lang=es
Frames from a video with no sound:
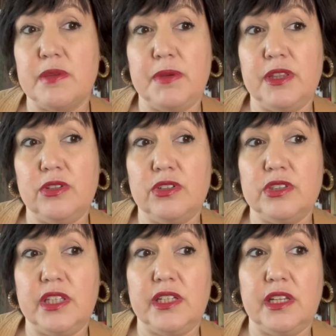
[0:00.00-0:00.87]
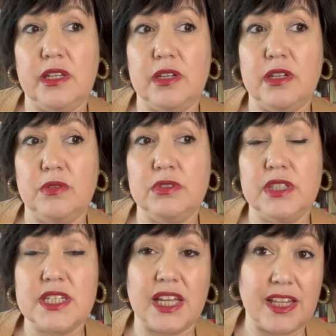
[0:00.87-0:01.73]
pintor tiene un
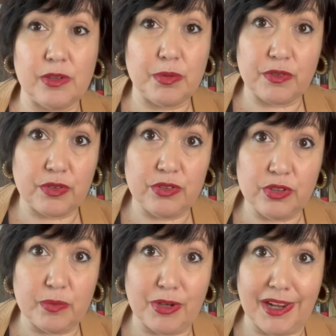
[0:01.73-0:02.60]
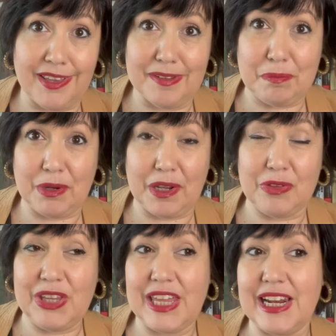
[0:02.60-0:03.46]
desagrado profundo por la,
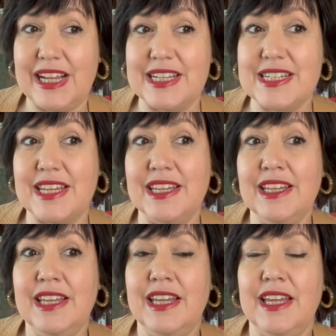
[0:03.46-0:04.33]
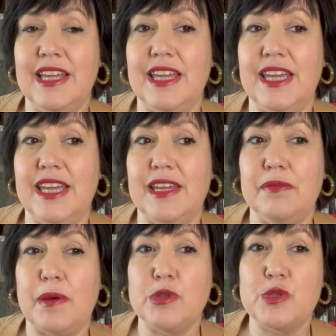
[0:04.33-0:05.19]
dueña de la casa. Eh,
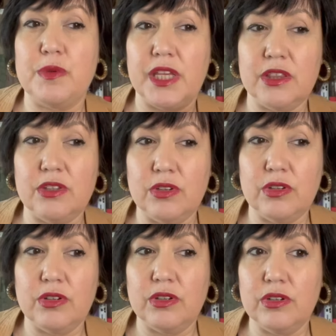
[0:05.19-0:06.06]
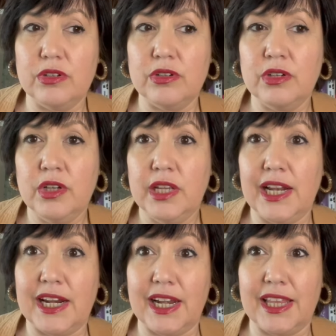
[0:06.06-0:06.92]
vamos viendo
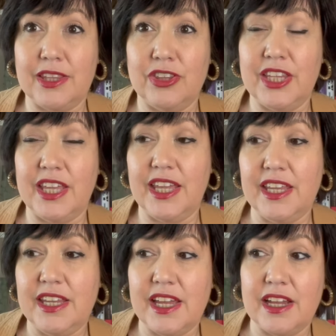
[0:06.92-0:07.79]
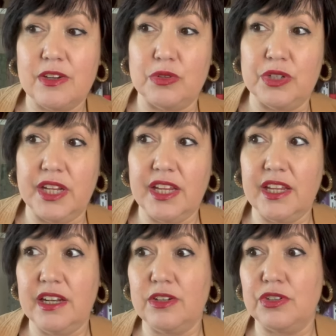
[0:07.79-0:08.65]
la relación de ella con
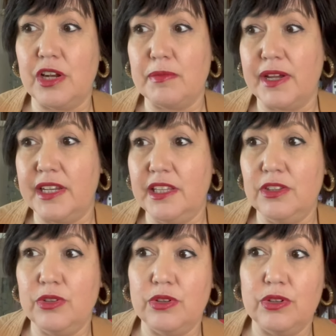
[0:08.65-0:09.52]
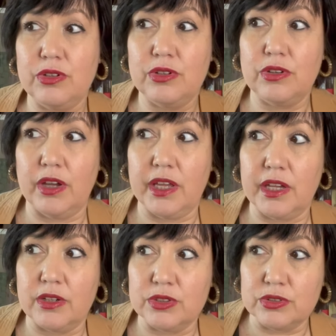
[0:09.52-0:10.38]
él, con el marido,
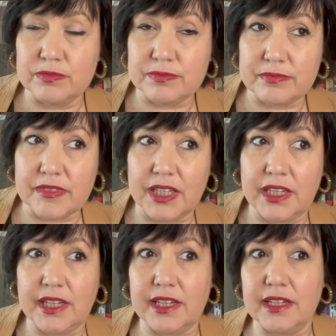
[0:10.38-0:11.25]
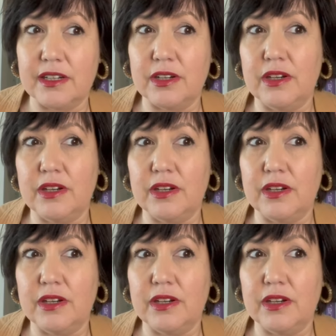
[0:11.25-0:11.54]
eh, con, eh,